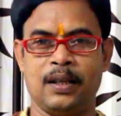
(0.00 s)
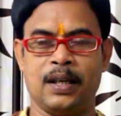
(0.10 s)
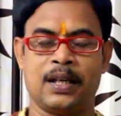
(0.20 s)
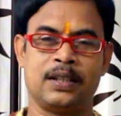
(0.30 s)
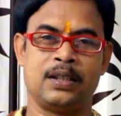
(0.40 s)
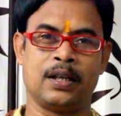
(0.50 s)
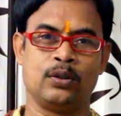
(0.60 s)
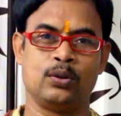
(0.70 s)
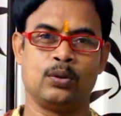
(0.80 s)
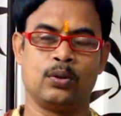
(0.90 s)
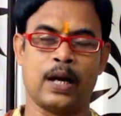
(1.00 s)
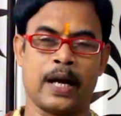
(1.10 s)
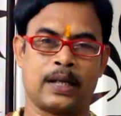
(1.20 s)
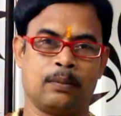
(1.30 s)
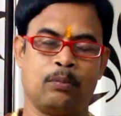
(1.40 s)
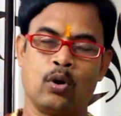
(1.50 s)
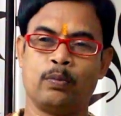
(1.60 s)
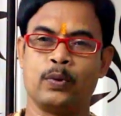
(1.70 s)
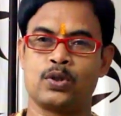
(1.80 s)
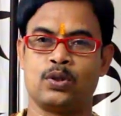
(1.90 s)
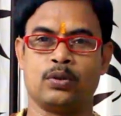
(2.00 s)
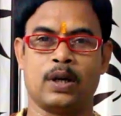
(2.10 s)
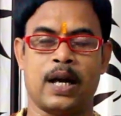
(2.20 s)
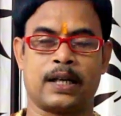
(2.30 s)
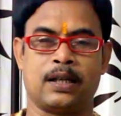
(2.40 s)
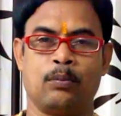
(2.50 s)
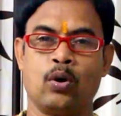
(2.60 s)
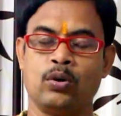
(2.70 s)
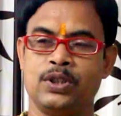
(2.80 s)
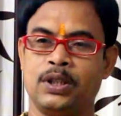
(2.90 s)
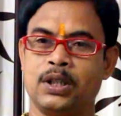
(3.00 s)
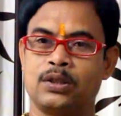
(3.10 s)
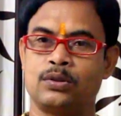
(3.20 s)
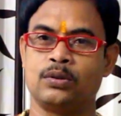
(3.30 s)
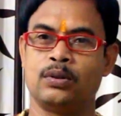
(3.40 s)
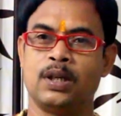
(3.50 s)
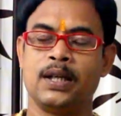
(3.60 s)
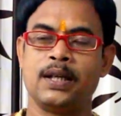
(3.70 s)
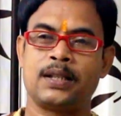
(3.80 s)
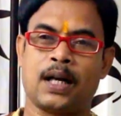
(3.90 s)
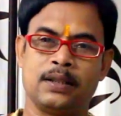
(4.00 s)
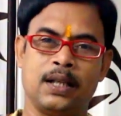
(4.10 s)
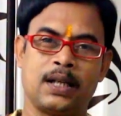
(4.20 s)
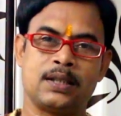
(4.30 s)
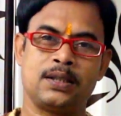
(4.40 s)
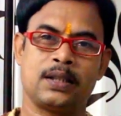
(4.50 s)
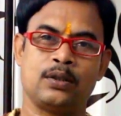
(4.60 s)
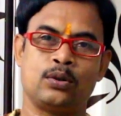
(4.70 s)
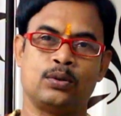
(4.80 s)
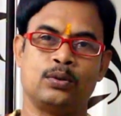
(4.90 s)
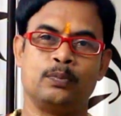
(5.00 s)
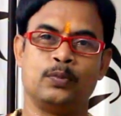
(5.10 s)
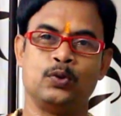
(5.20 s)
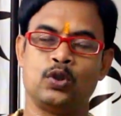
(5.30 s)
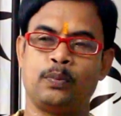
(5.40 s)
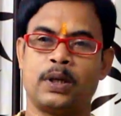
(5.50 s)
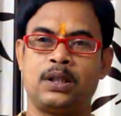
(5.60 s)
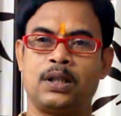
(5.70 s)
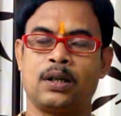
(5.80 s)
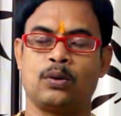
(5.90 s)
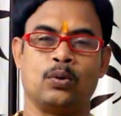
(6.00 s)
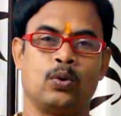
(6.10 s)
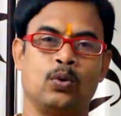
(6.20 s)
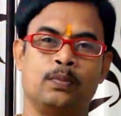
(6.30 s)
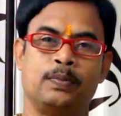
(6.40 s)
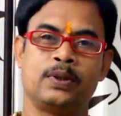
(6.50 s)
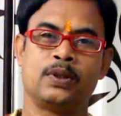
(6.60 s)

এক্ষেত্রে কিন্তু একটা বড় প্রশ্ন একটা বড় জিজ্ঞাসা তাদের কাছে কিন্তু পুজো পাঠটা কোনোরূপ